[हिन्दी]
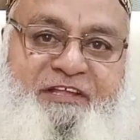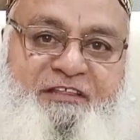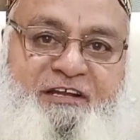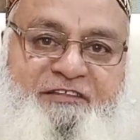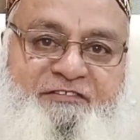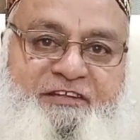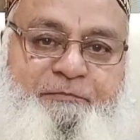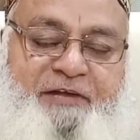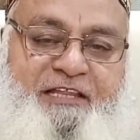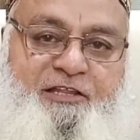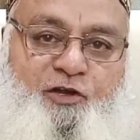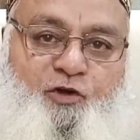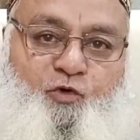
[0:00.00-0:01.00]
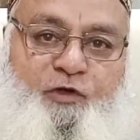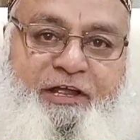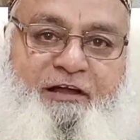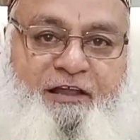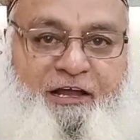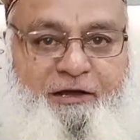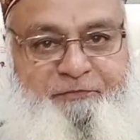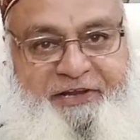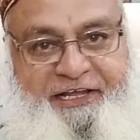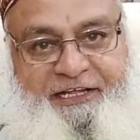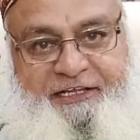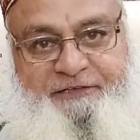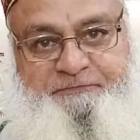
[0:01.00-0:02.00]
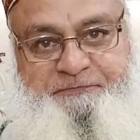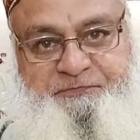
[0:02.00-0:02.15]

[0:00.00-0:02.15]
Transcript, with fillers: फितरत से बेहतर कोई कलाम नहीं